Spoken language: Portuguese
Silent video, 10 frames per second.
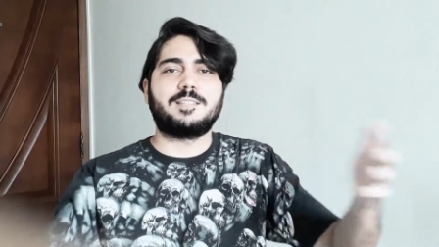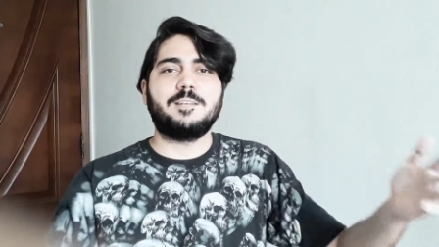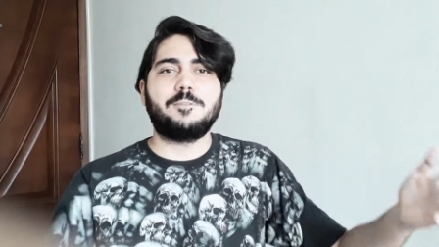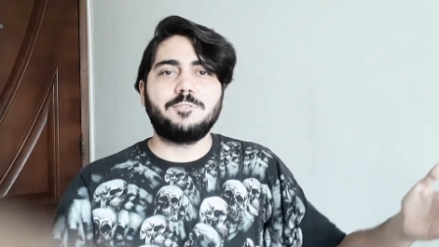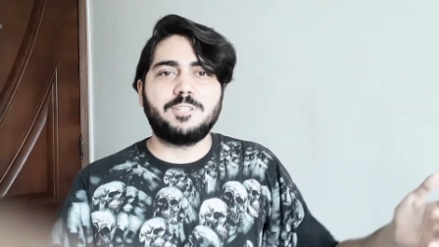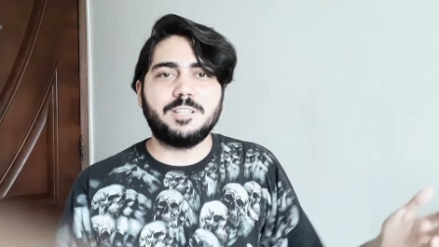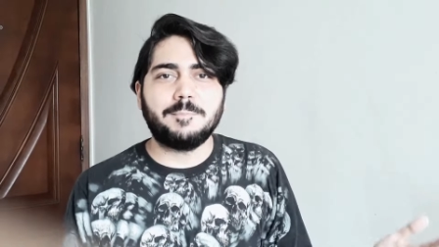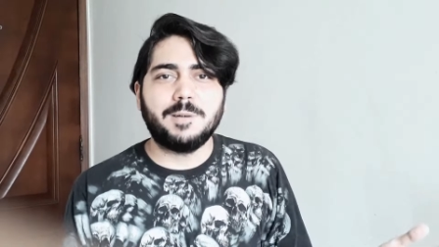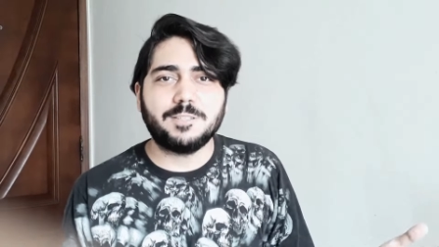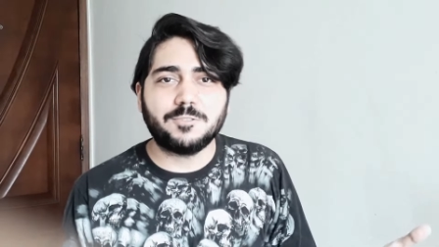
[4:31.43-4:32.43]
ciclos de
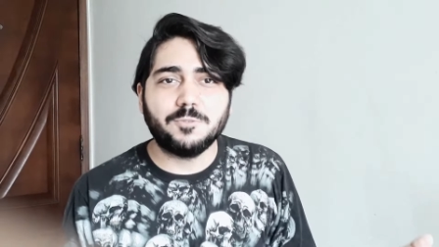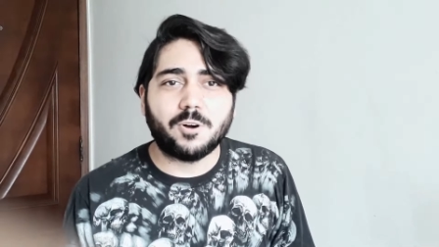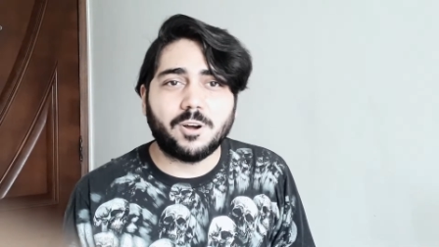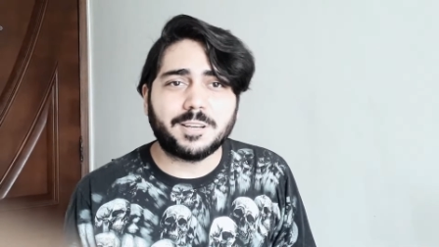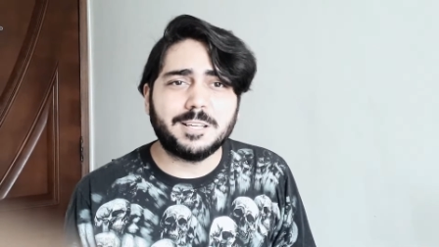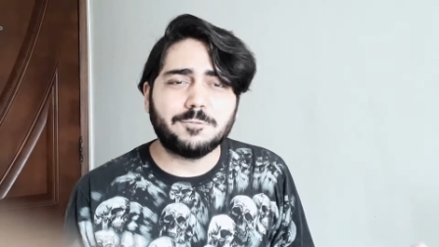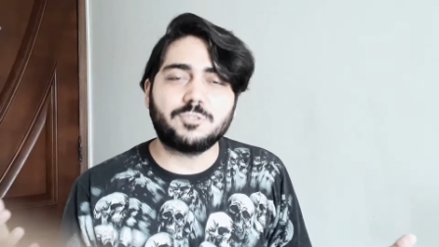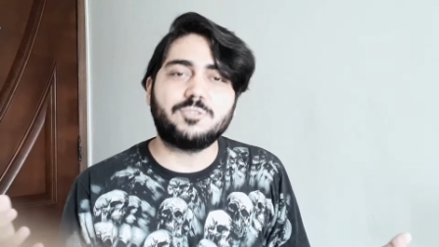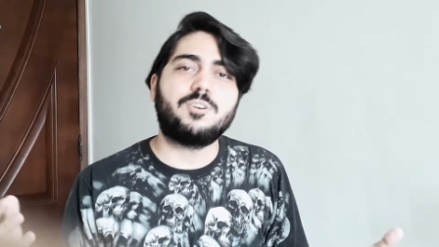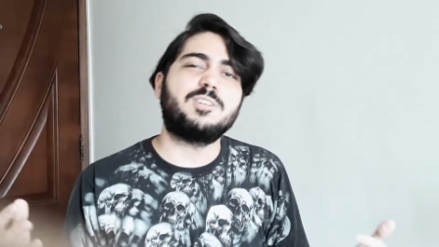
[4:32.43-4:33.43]
amantes do rock, não
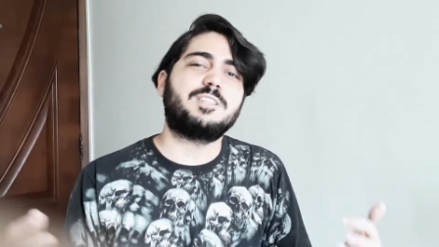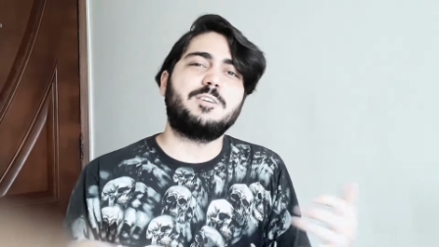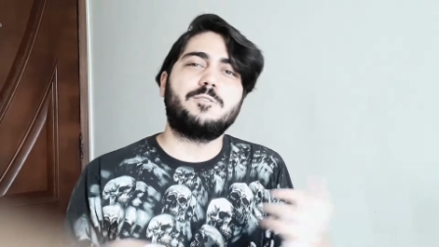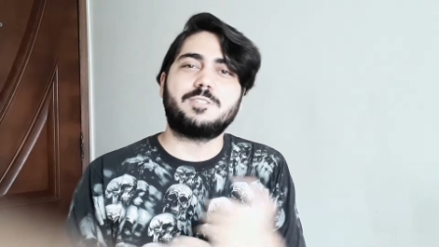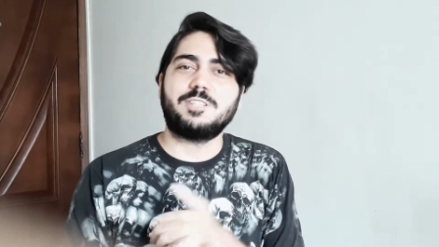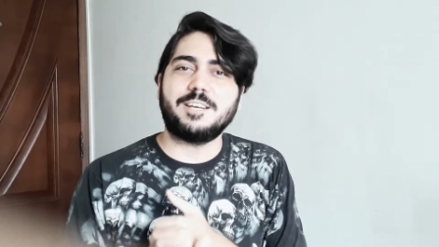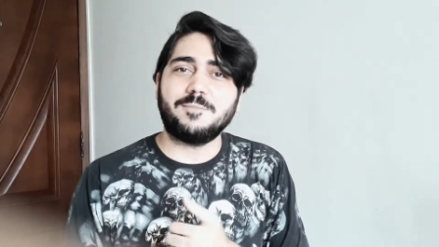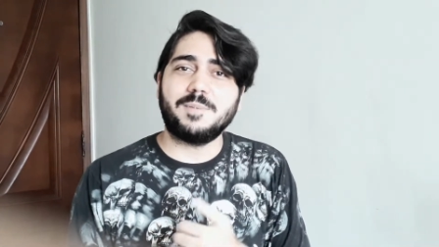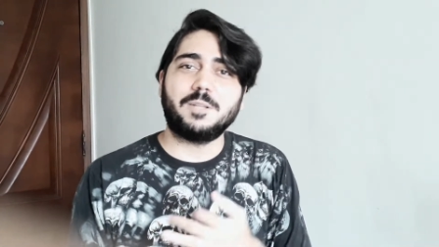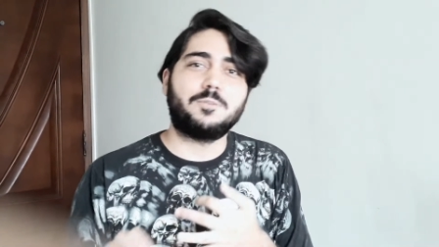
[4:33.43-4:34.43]
só de quem gosta de
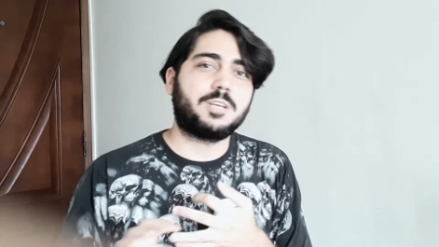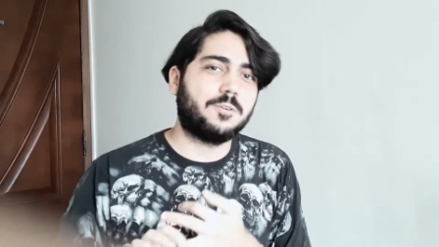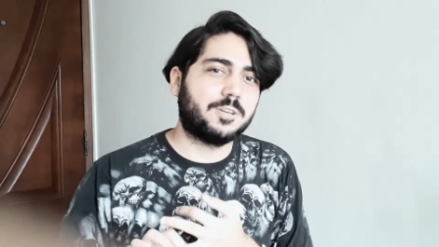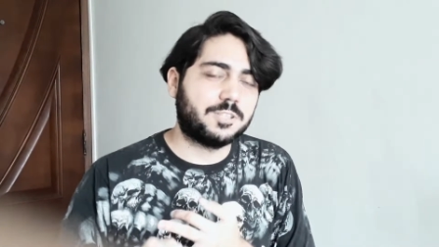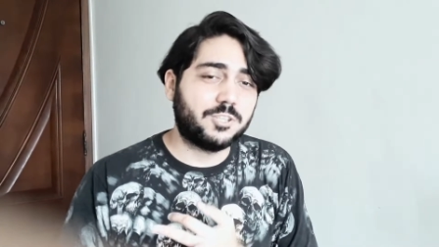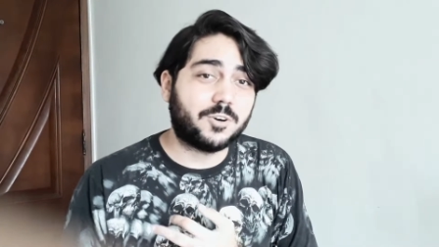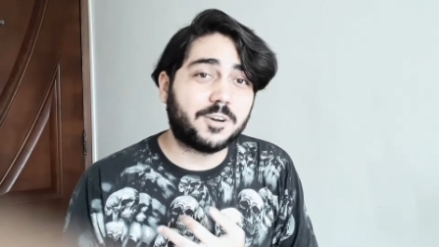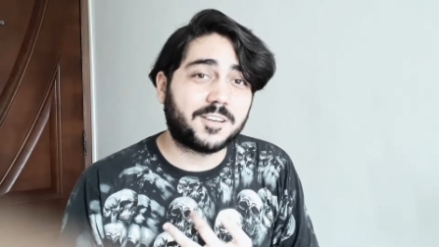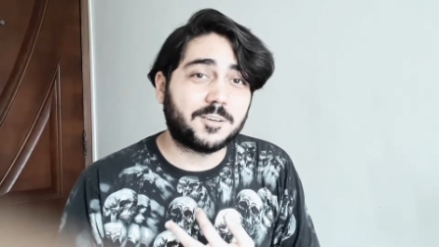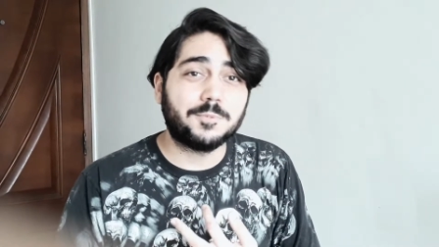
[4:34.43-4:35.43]
heavy metal ou quem gosta de
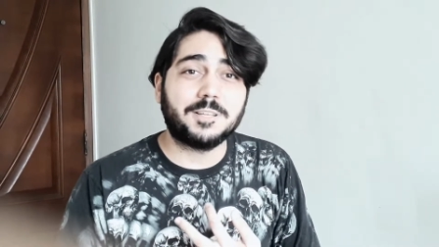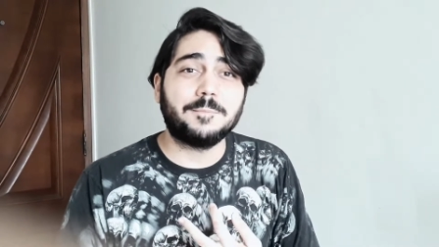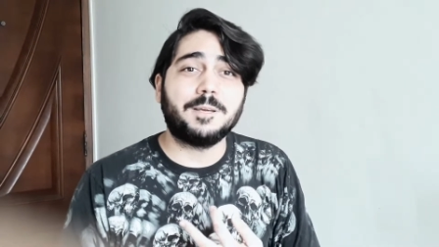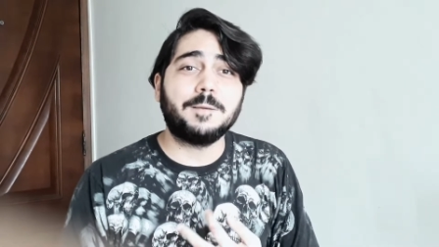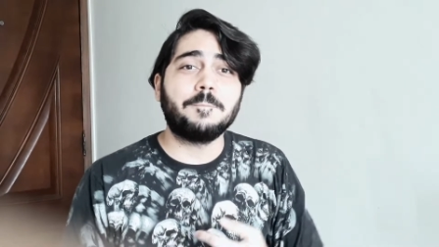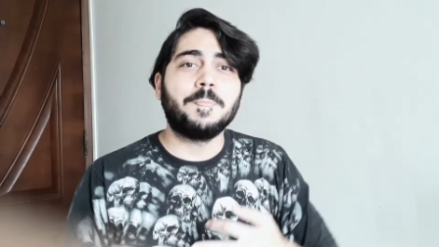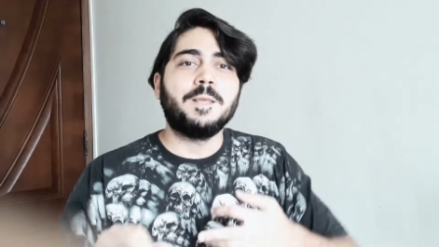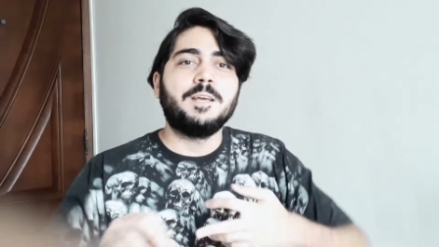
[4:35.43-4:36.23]
rock, como também